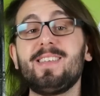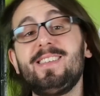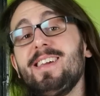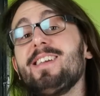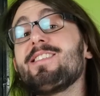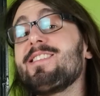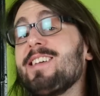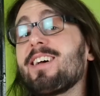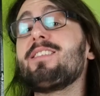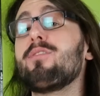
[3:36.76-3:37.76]
qui est
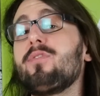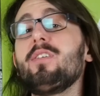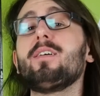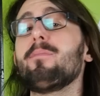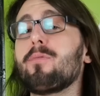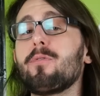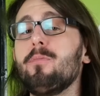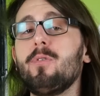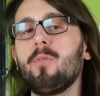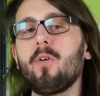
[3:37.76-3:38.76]
certifié hein, pour le
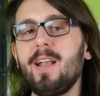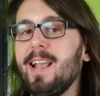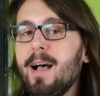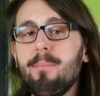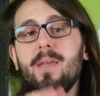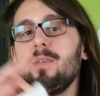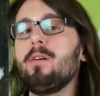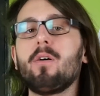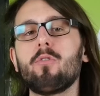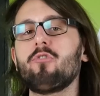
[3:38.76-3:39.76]
moment la
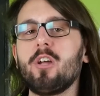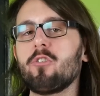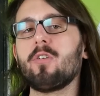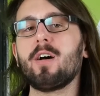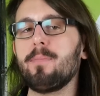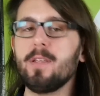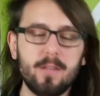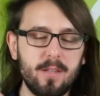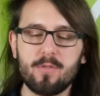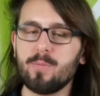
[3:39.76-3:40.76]
meilleure recharge
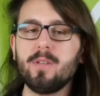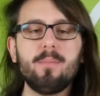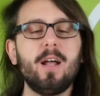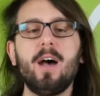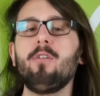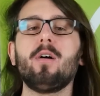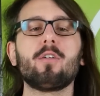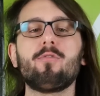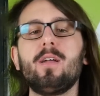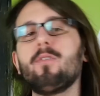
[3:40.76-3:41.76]
rapide disponible à l'heure
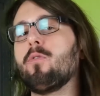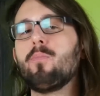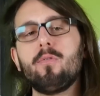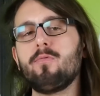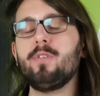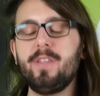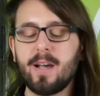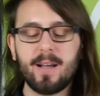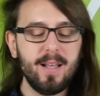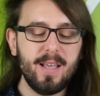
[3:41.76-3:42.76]
actuelle. On peut vous le
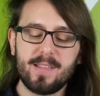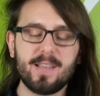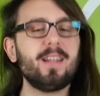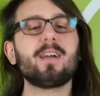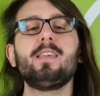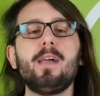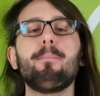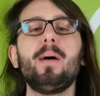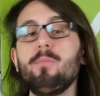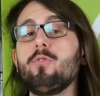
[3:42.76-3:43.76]
dire, c'est clair qu'il n'y a
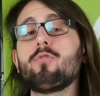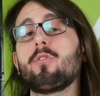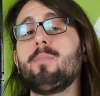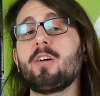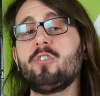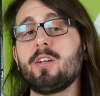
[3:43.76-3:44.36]
pas mieux sur le marché